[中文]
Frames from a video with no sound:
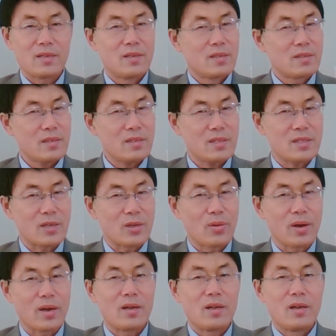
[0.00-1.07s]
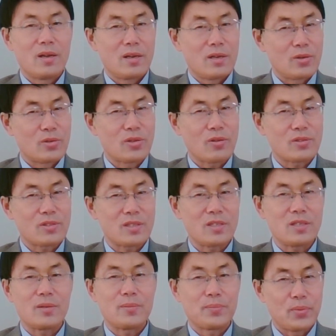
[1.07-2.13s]
这些情况，刘少
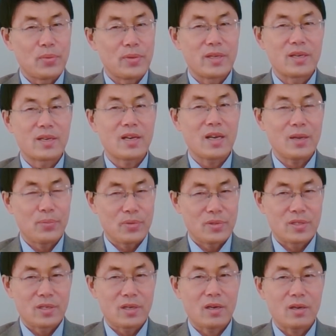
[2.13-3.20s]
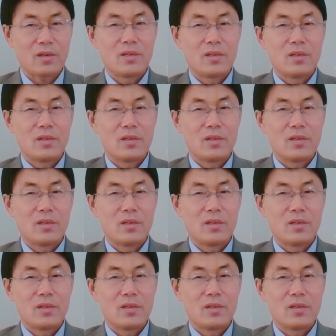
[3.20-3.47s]
奇不应该不知道，